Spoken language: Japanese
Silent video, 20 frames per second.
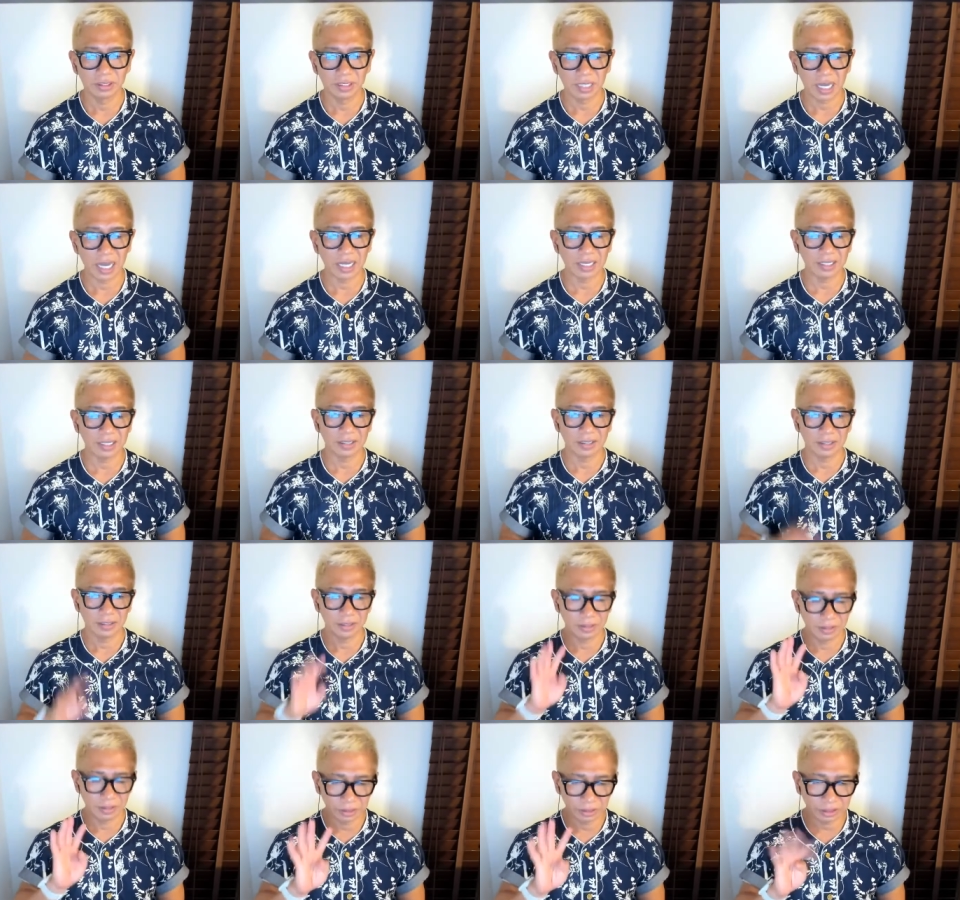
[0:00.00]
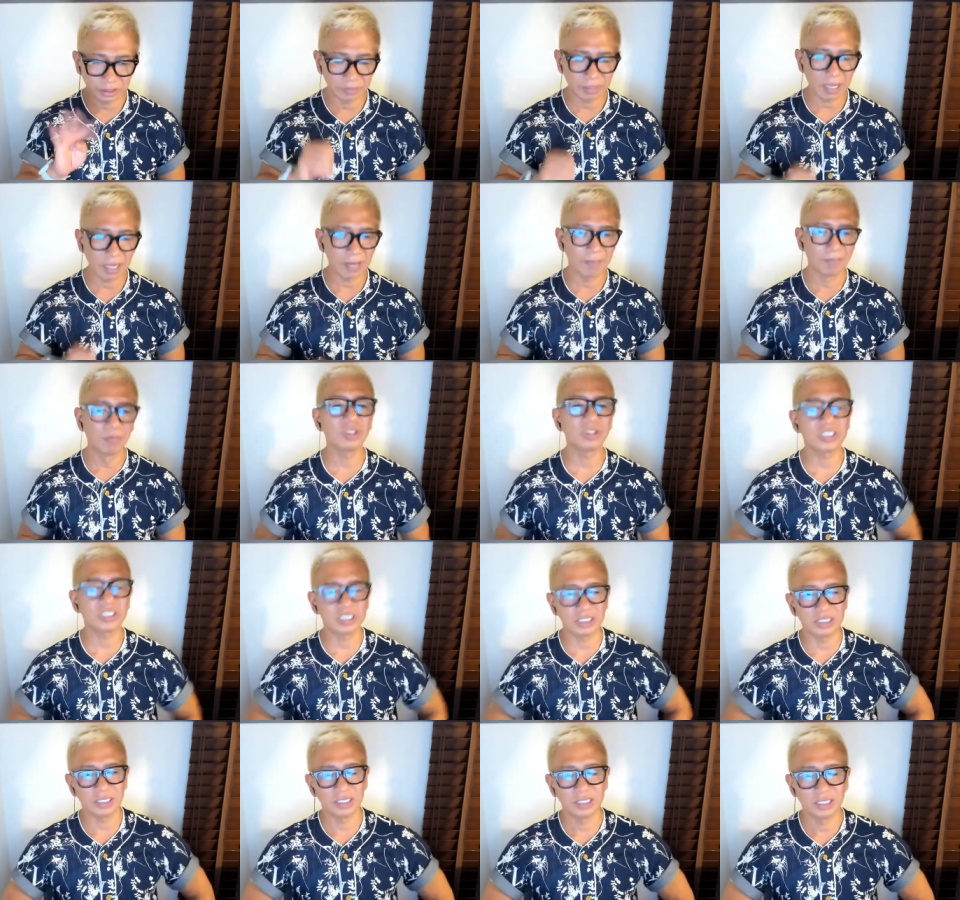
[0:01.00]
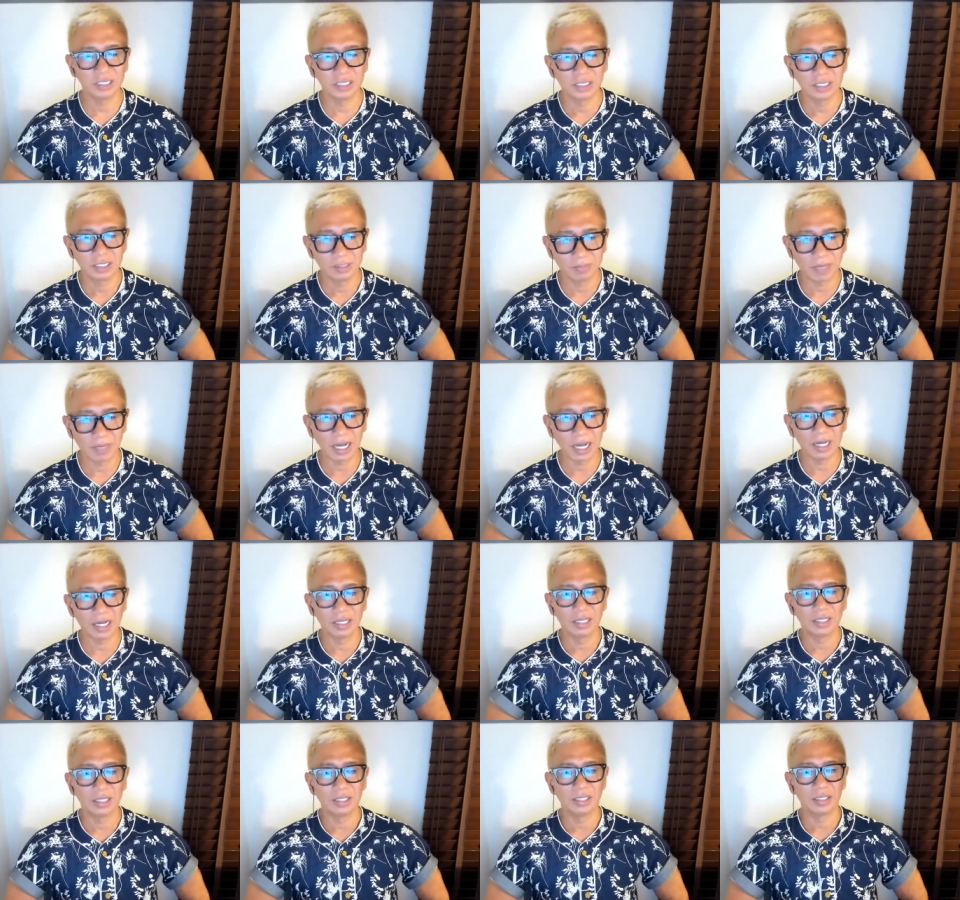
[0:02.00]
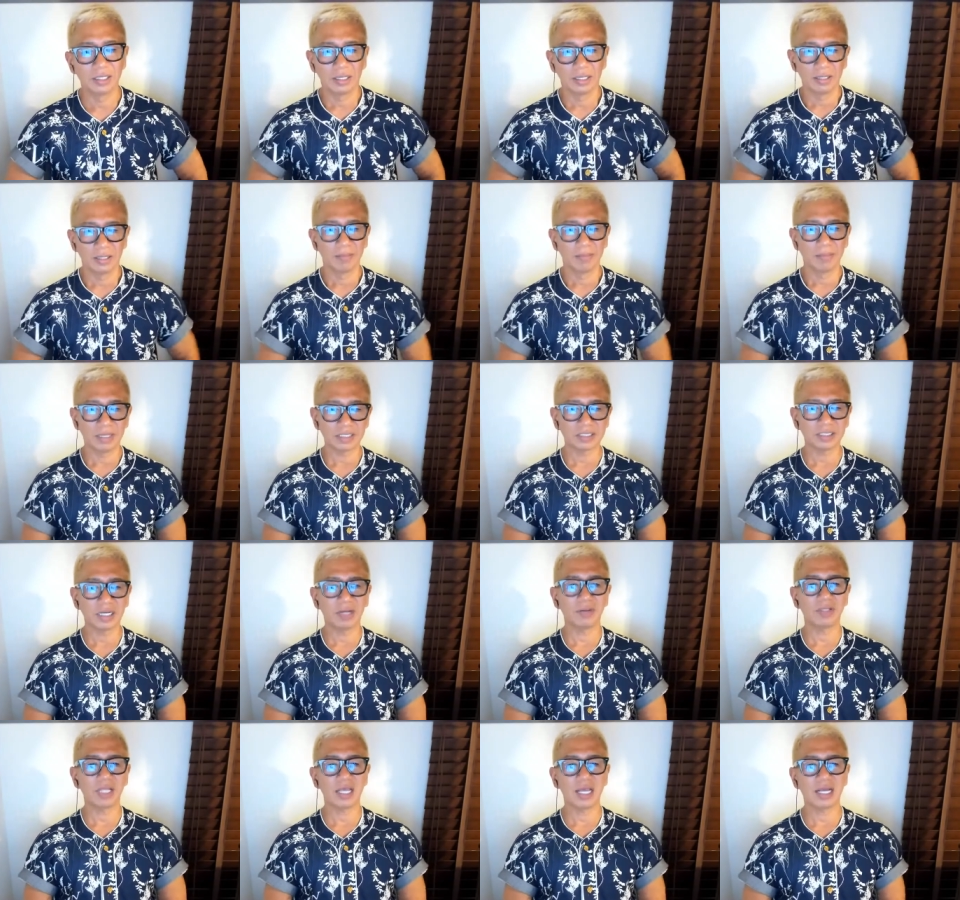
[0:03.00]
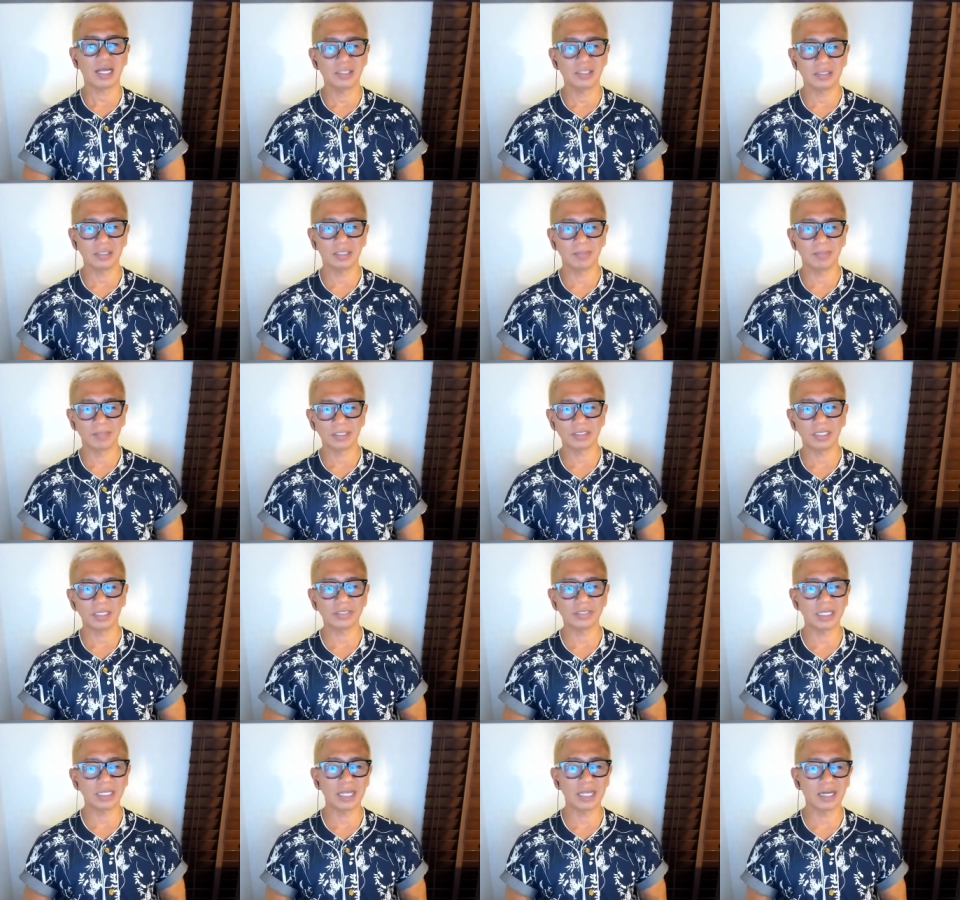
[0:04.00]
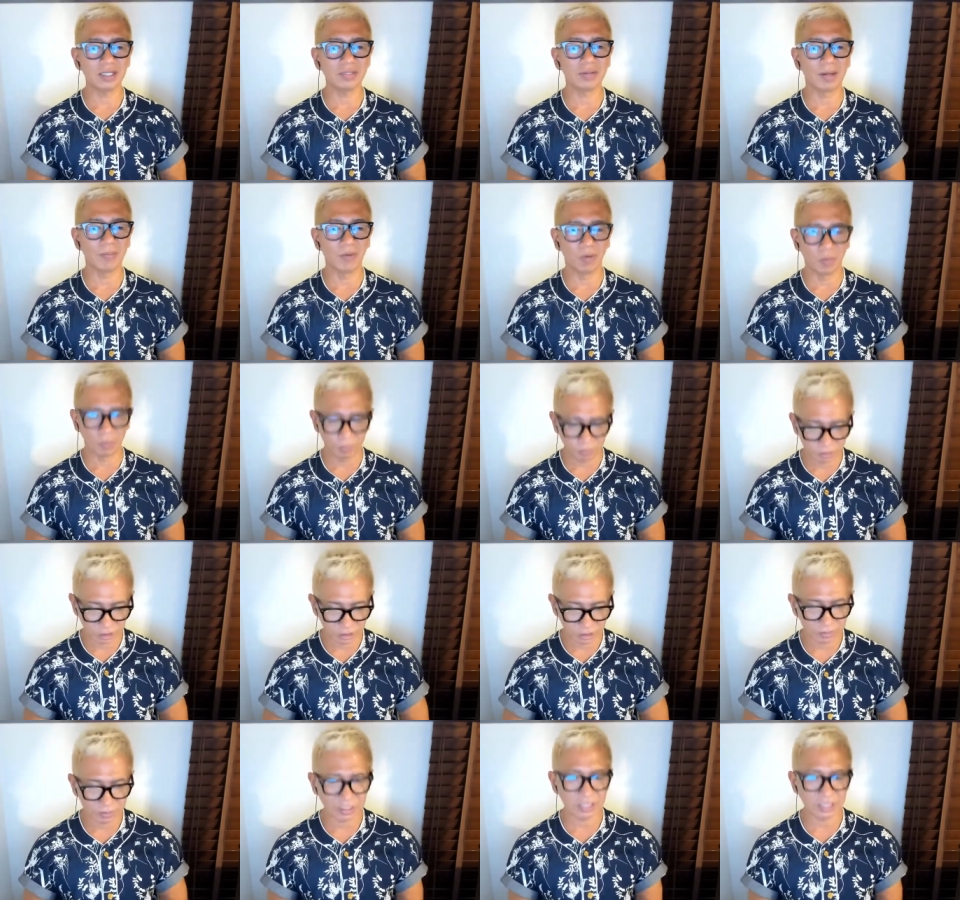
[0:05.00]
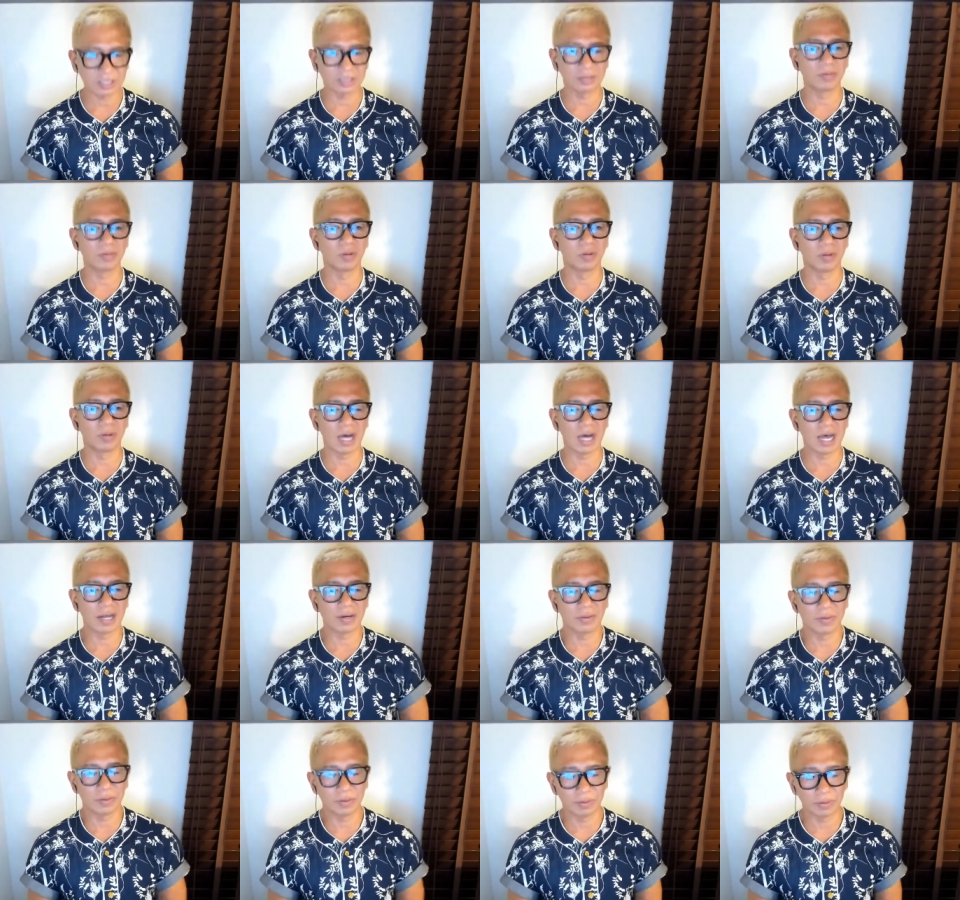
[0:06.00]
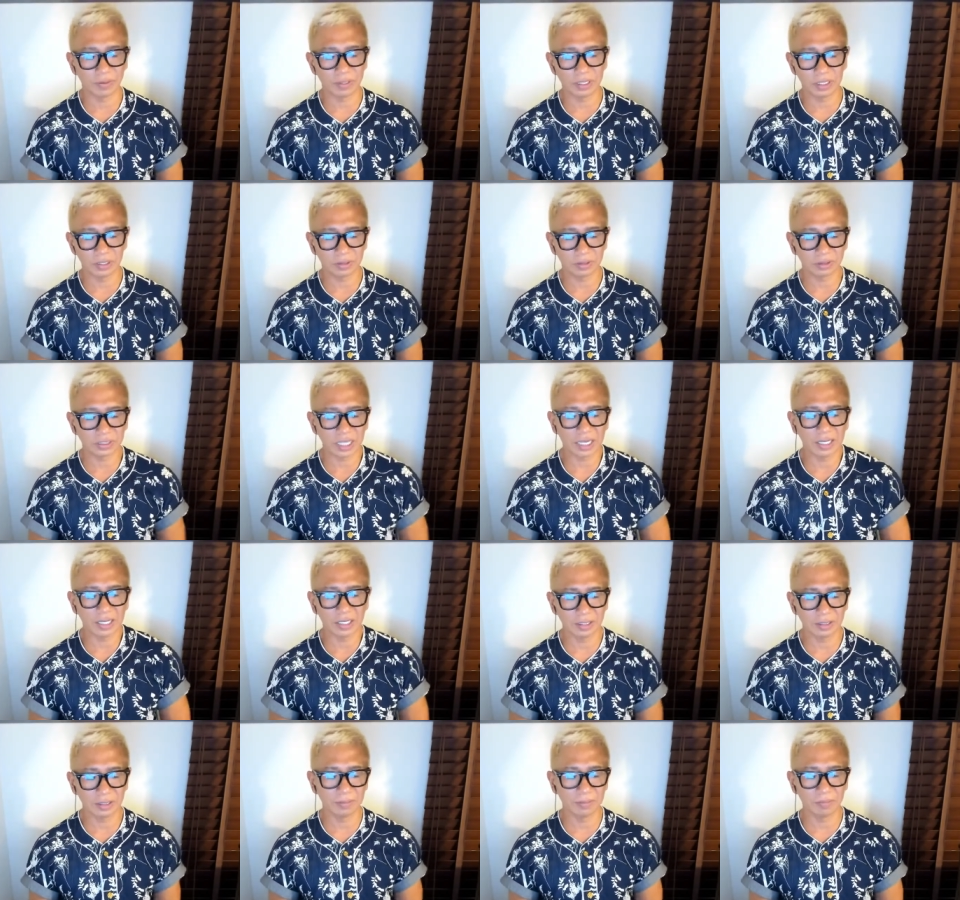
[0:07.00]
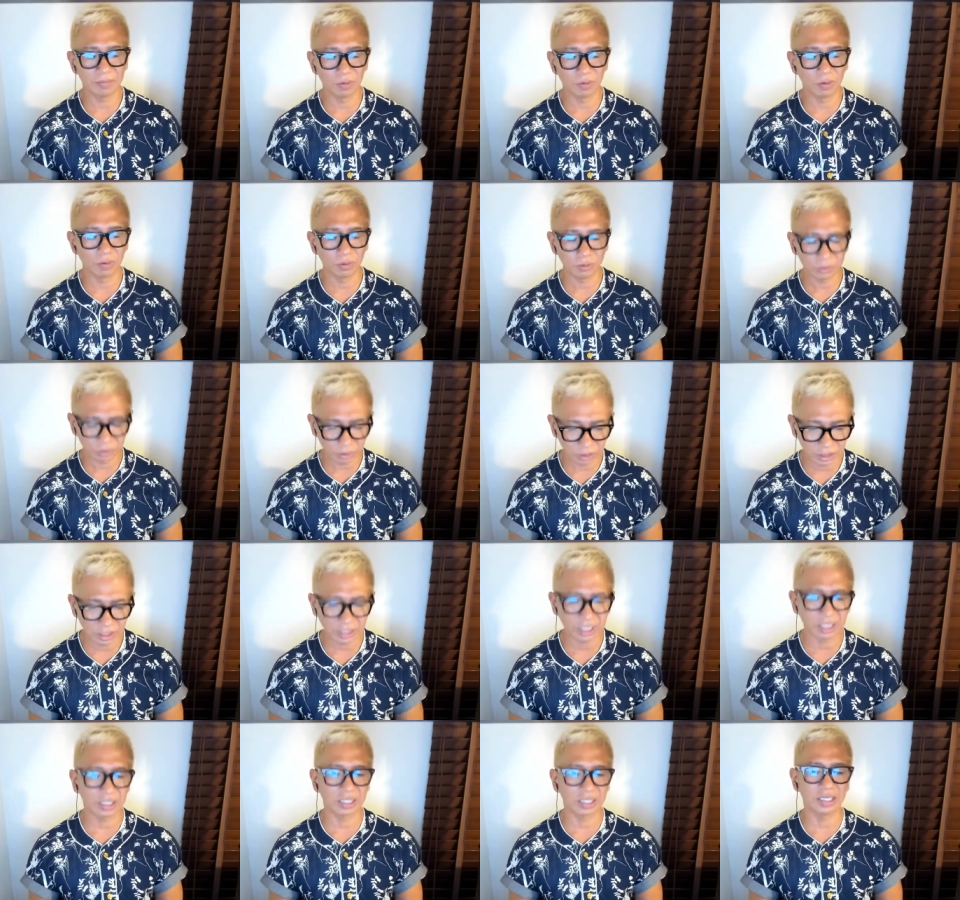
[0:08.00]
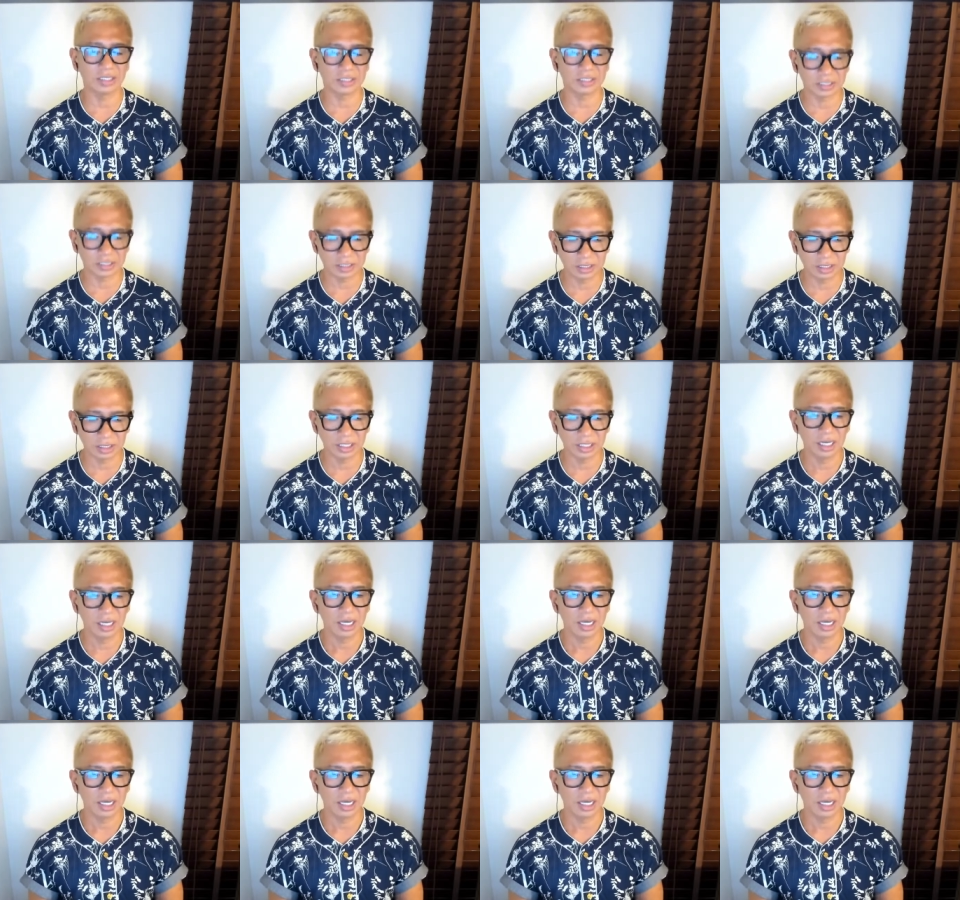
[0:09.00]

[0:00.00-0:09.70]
はい。よっつめ。もし、まあ、マスラオでやるって、マスラオさんでやるのはもう、自分はもう、あのー、伊藤さんも本当にいい方でしたし、